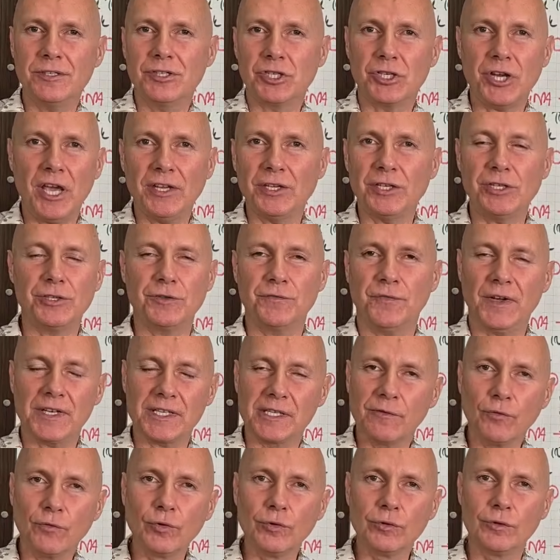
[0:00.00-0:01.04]
część
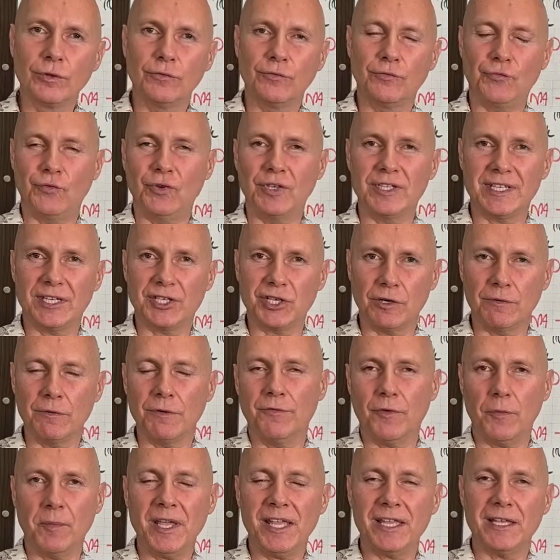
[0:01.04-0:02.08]
fast foodów zaczęło
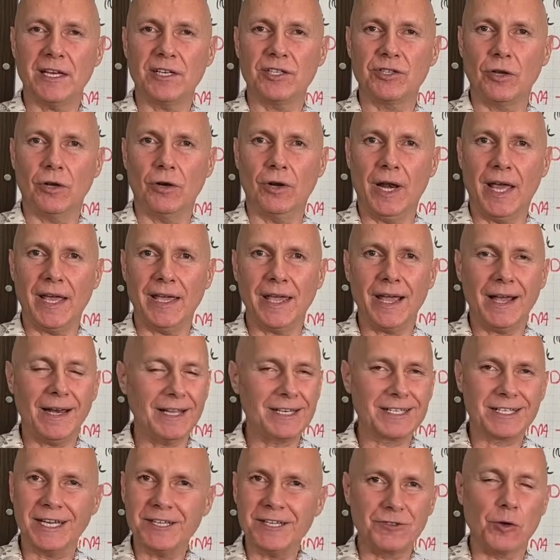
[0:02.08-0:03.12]
wymieniać te oleje,
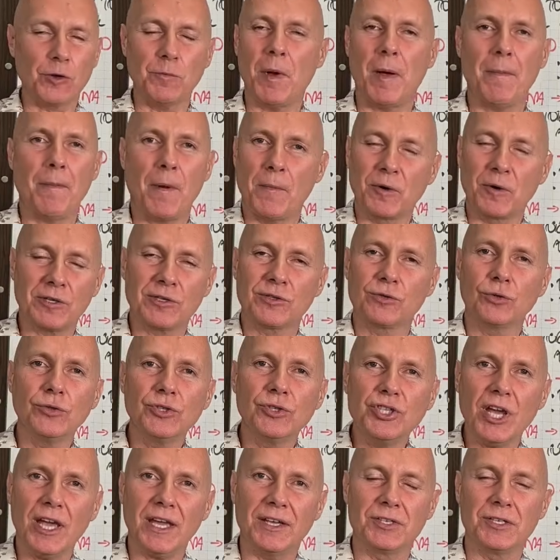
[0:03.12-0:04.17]
ale część to ma po prostu
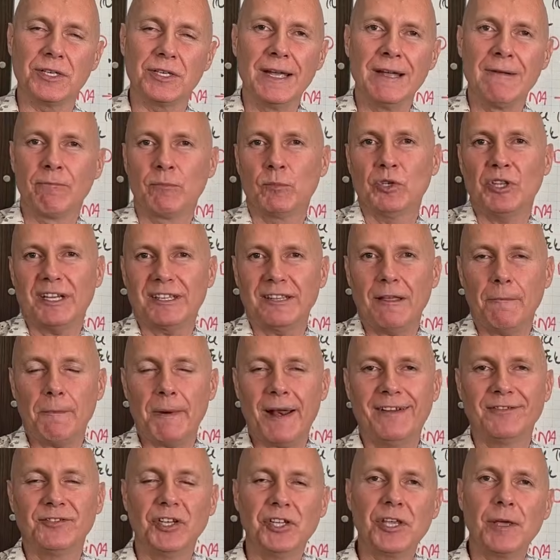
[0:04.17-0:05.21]
gdzieś, bo tak
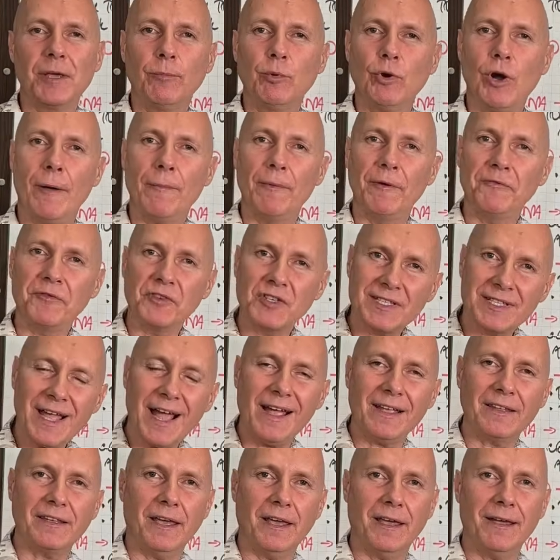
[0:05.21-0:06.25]
naprawdę nie byłaby w
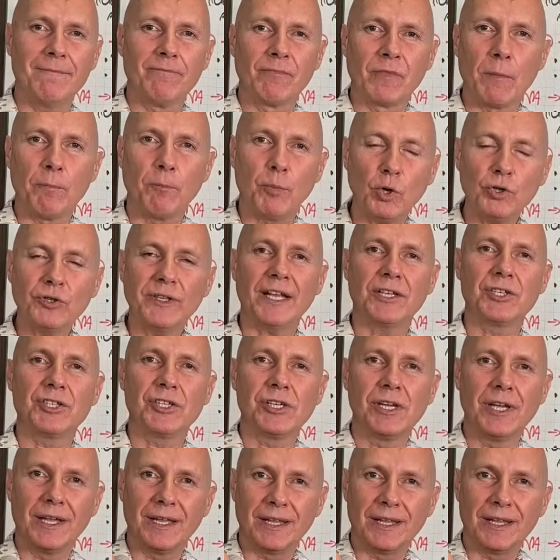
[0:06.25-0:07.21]
stanie podać